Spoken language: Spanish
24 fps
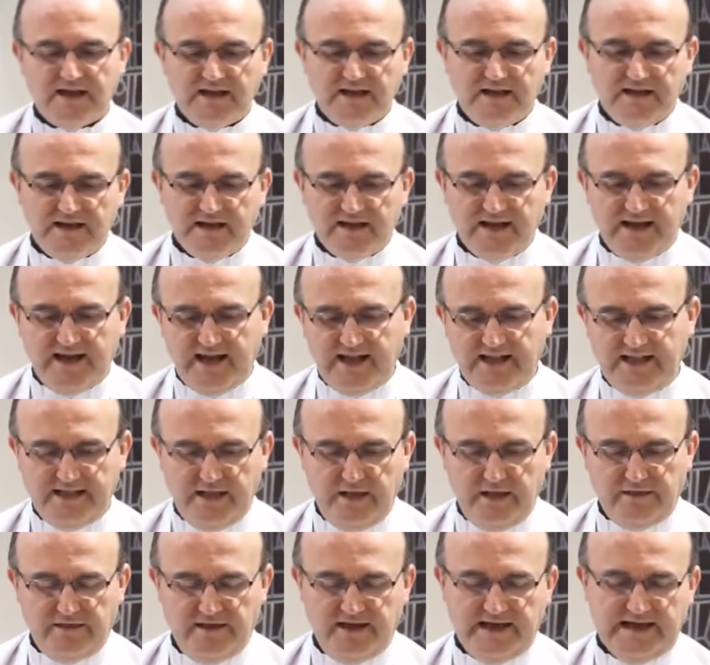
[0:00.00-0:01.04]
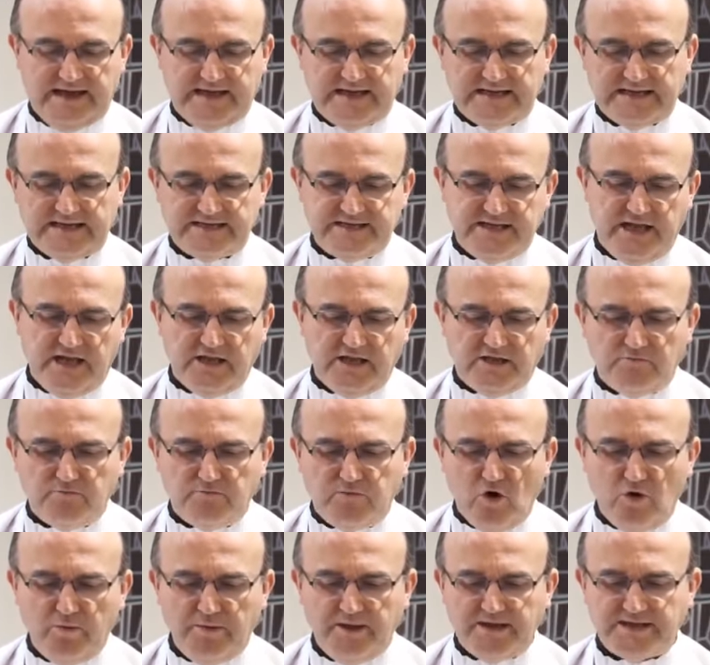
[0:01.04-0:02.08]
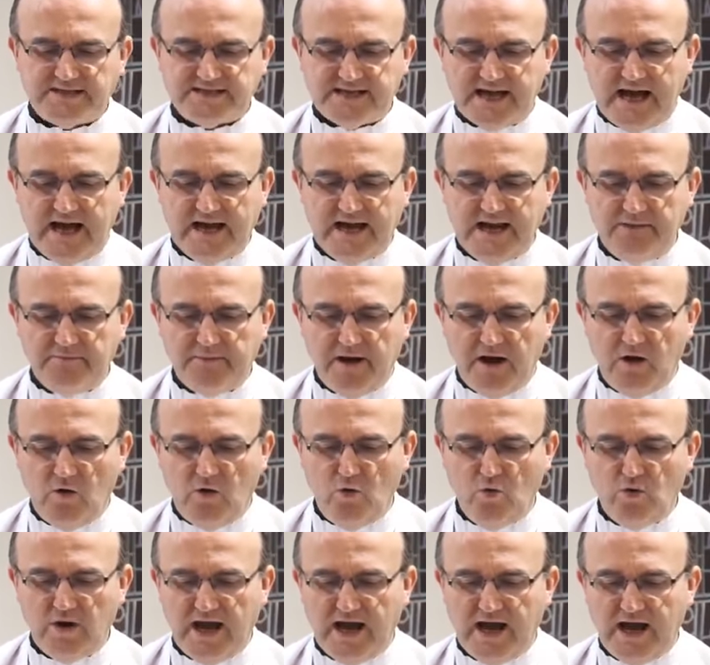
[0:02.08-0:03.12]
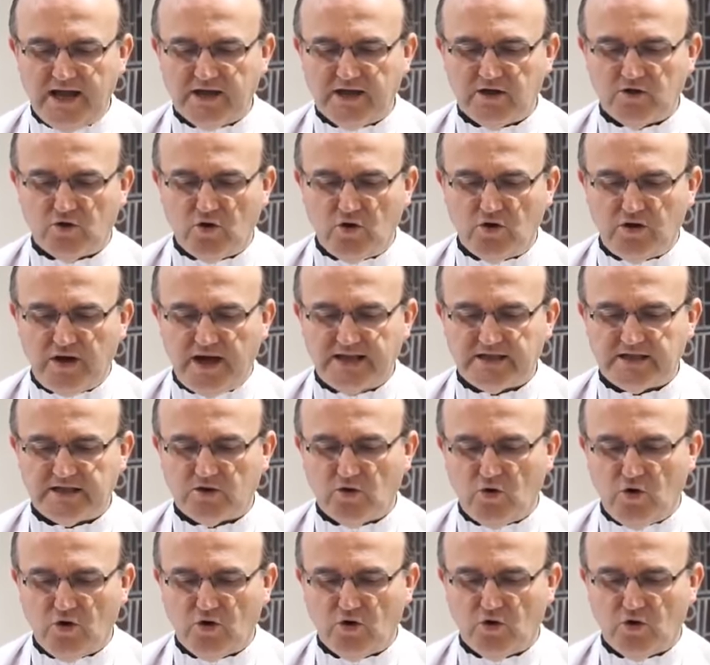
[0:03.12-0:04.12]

que él dice, sit vobis anima una et cor